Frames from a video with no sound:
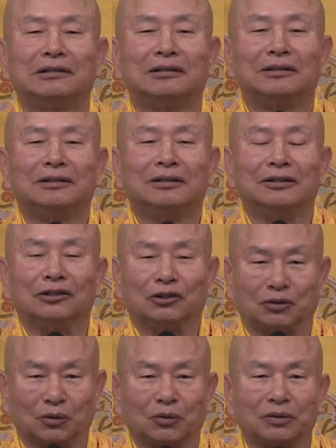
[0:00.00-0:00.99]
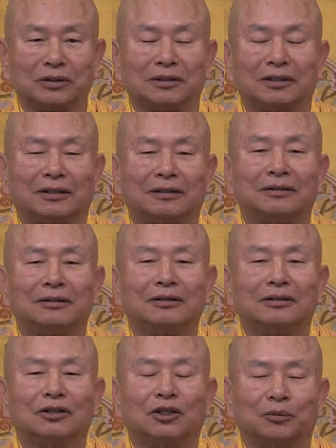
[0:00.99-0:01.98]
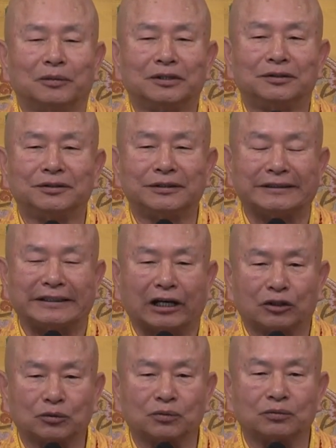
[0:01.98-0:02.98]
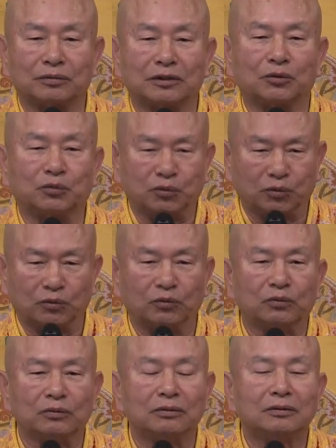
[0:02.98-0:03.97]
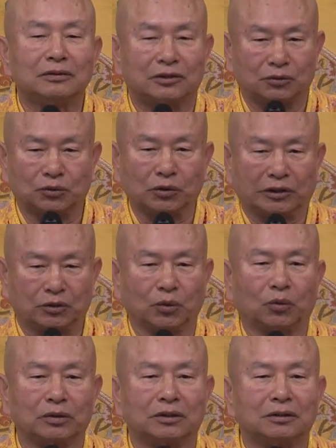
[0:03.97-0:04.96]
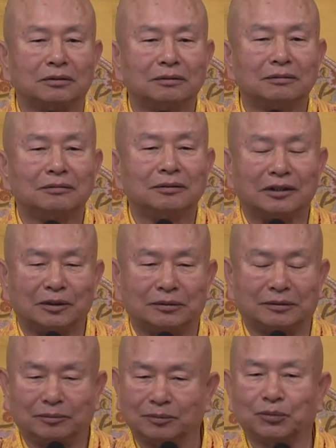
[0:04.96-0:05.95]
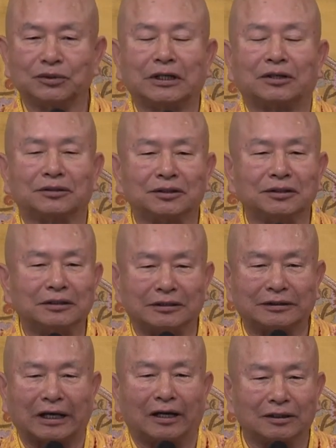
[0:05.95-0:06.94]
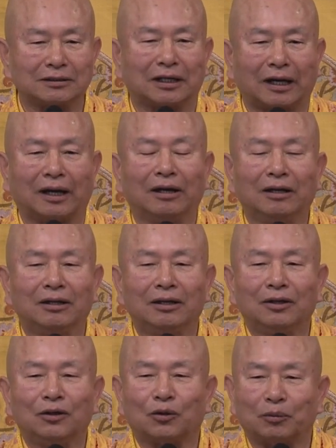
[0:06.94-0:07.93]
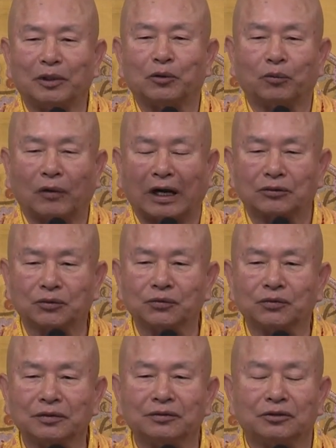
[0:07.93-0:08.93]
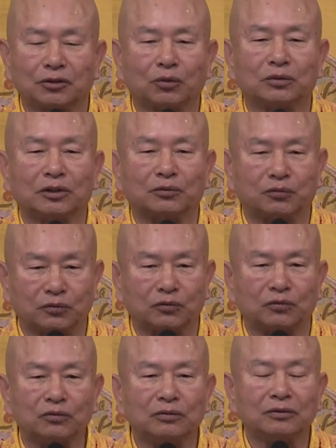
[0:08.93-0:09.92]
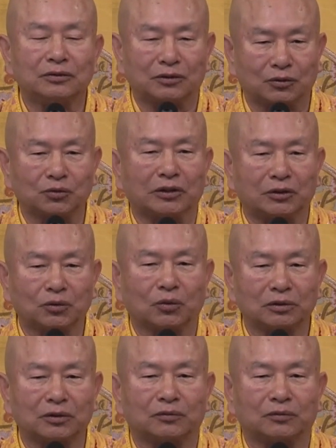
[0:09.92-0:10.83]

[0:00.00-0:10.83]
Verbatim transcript: 所以呢，我们西雅图的福是最多的，你不相信你查一查。我们华盛顿州的福是最多的福，